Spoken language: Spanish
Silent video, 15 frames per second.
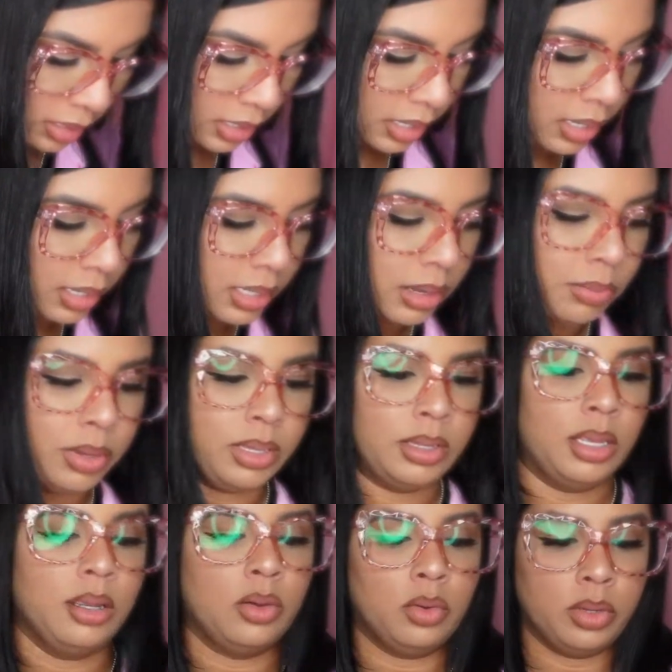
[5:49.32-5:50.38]
Y también te
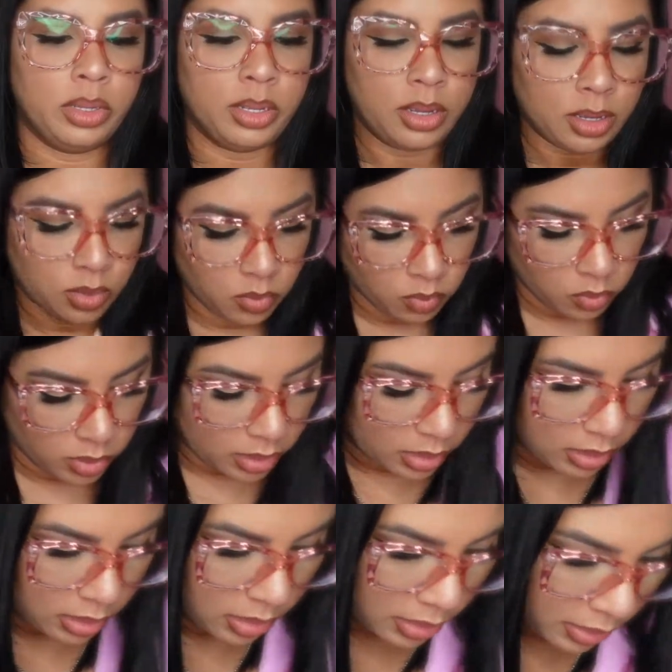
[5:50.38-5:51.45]
incluía
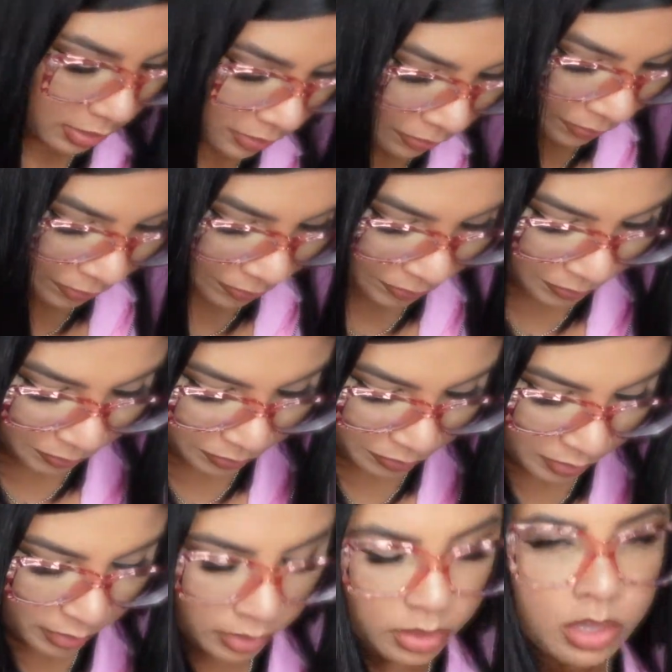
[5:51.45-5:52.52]
una,
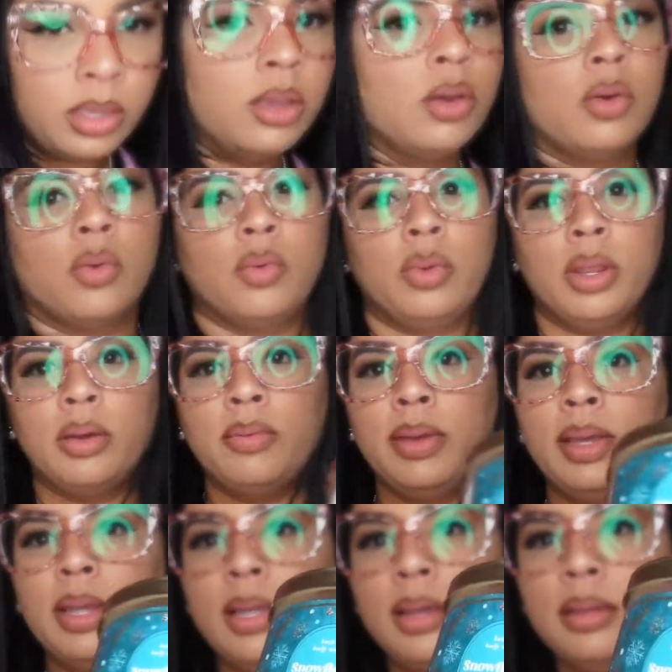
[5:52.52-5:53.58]
una
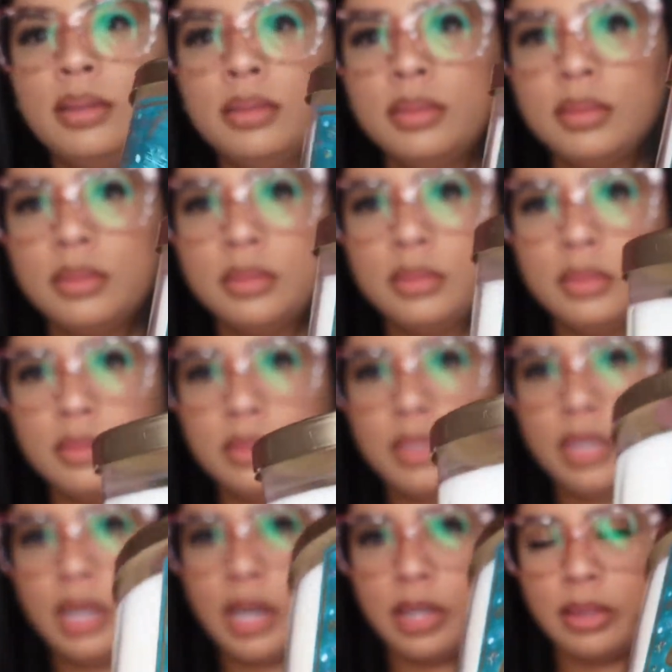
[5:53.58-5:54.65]
vela
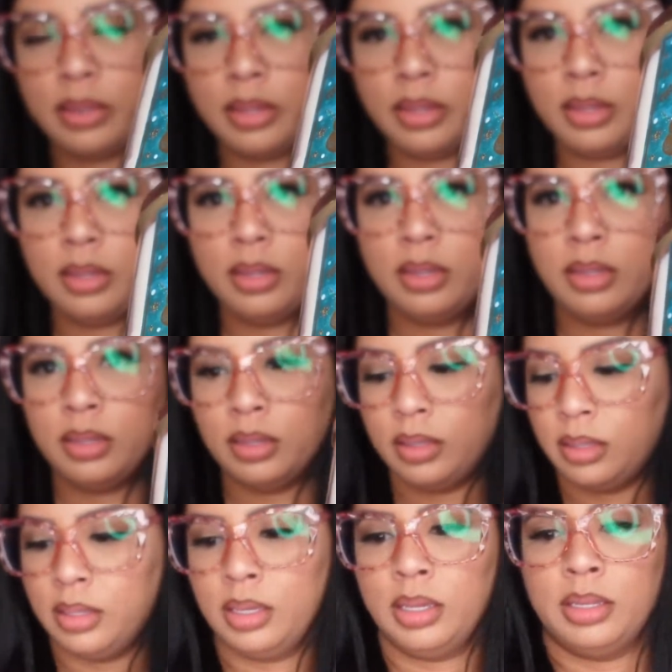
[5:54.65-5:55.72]
grande
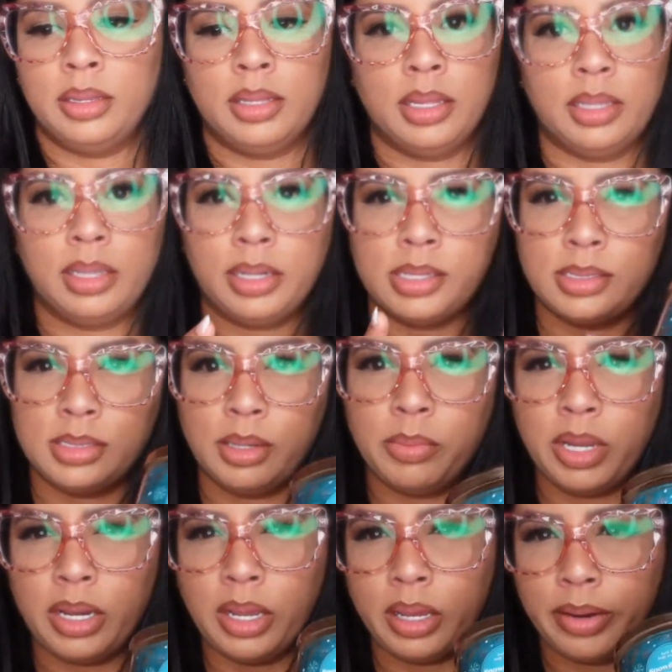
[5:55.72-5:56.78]
de tres
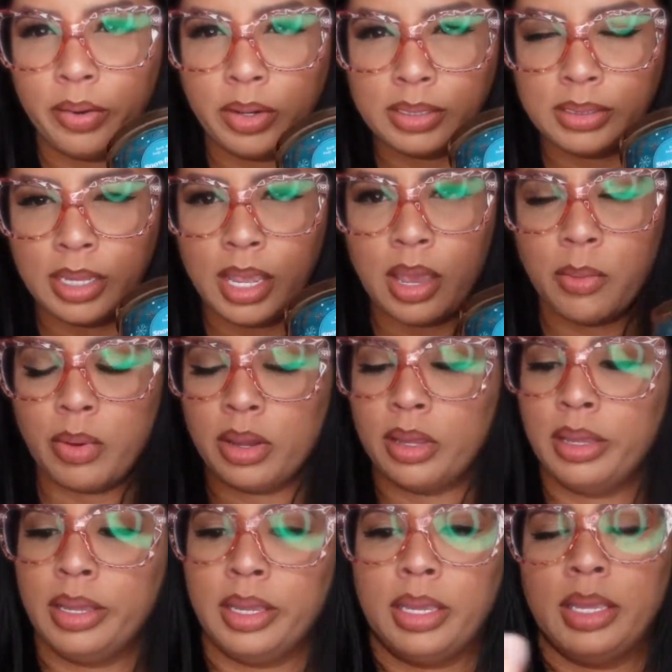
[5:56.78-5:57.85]
semanas, creo que se llama,
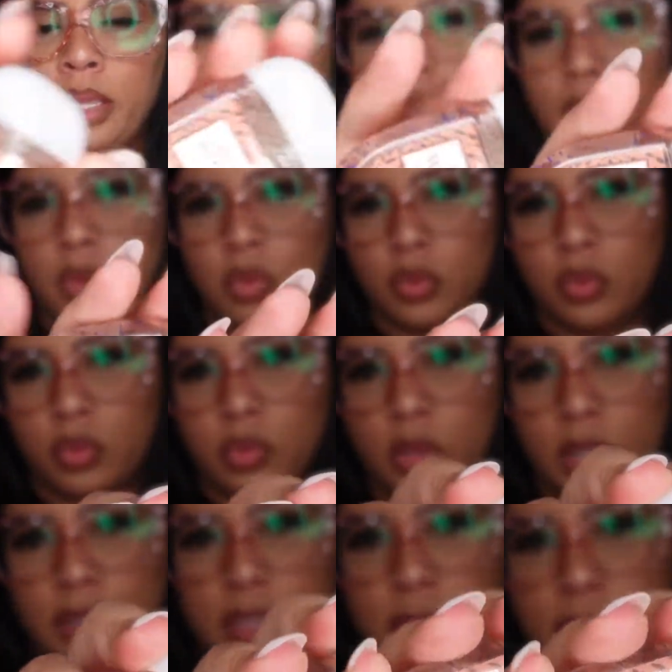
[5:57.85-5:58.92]
y un
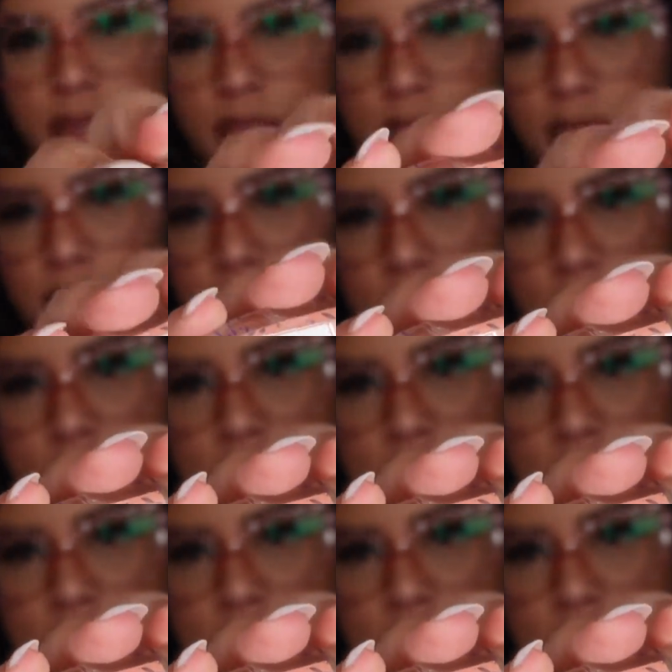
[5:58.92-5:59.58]
antibacterial.